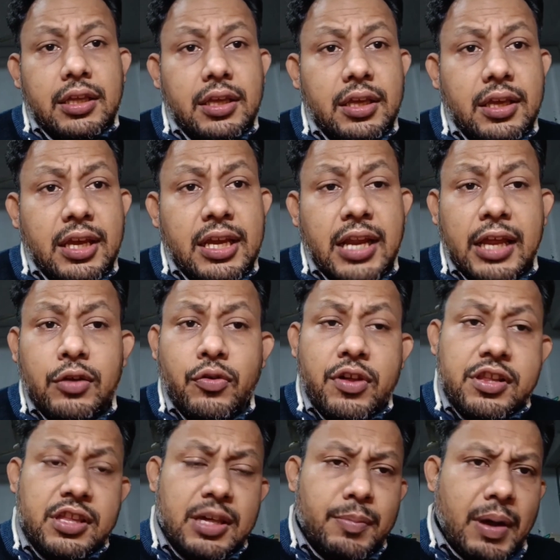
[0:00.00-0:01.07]
कि
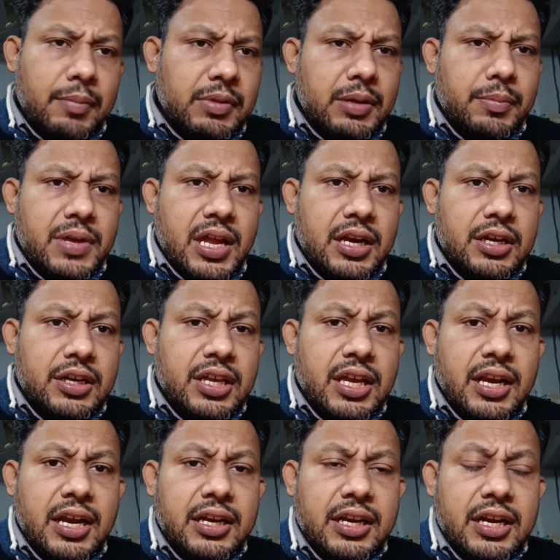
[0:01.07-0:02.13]
एन के मामले में
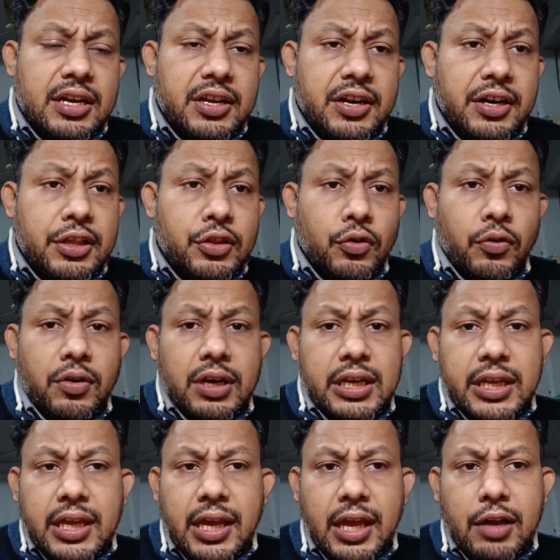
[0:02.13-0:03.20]
डीएलएड की डिग्री जिन्होंने
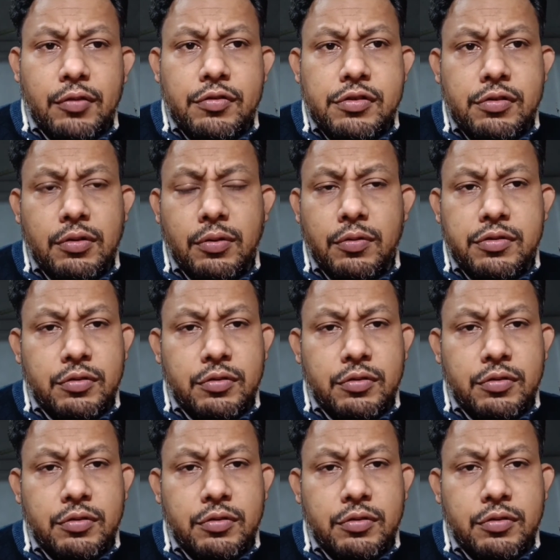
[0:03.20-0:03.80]
ली है उसको